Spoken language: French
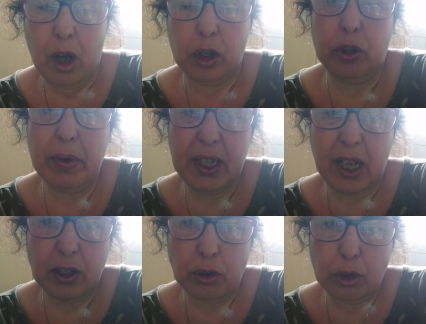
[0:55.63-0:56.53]
En
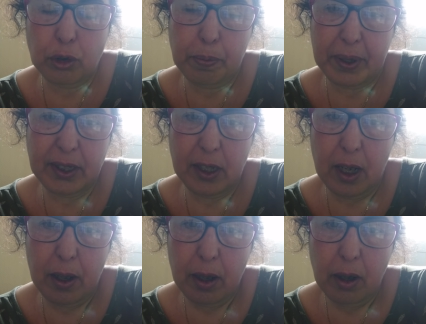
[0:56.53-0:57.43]
2013, je suis
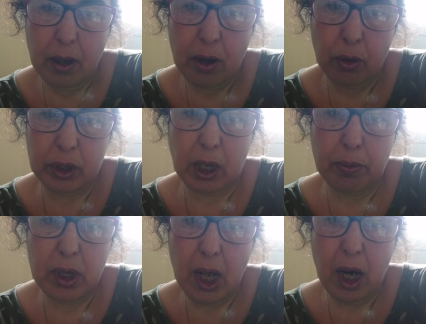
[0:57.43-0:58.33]
passée au
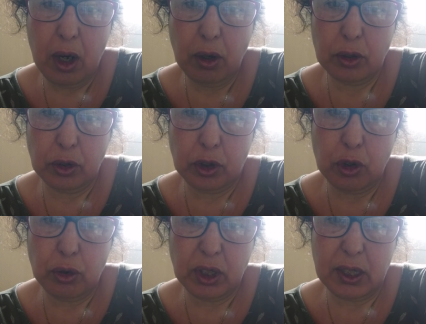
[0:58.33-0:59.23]
tribunal de
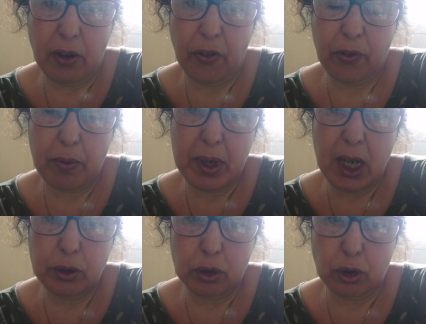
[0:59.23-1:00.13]
juge des affaires
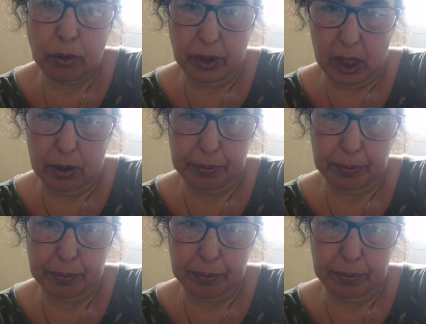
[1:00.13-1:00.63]
familiales de Chauville.